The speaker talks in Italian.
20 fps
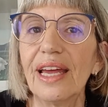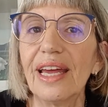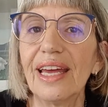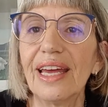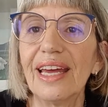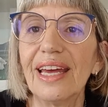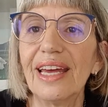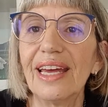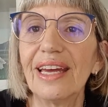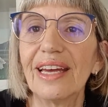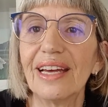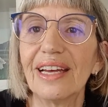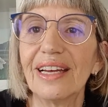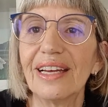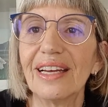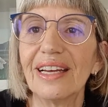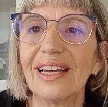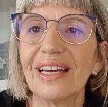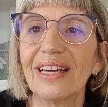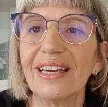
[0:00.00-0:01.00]
e
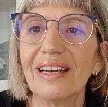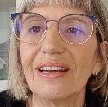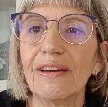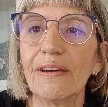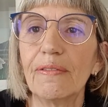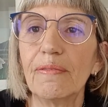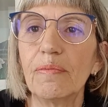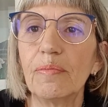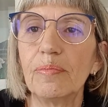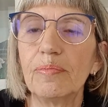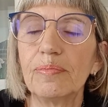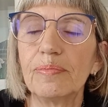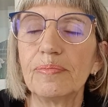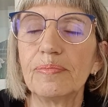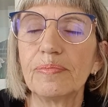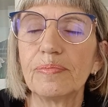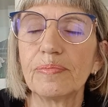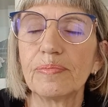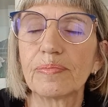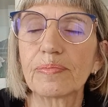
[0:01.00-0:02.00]
eh,
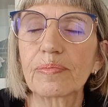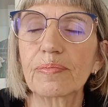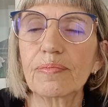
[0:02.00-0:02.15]
a